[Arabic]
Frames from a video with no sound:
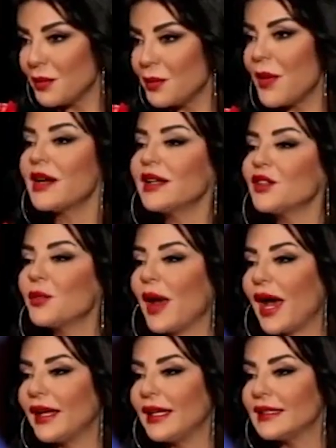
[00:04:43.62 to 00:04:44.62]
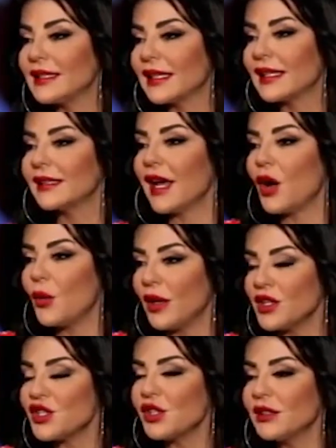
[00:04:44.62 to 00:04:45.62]
مرت بحياتك انت او
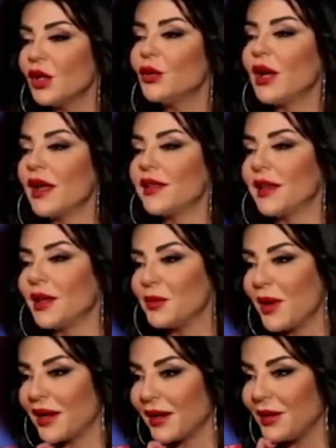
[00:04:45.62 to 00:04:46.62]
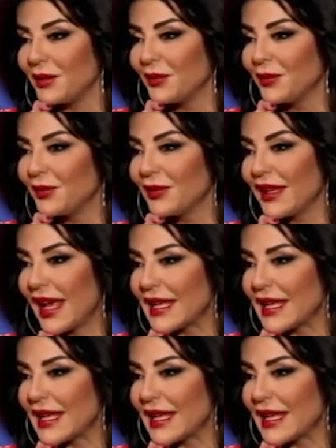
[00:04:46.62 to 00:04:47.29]
عشتي دور هذه المراه مش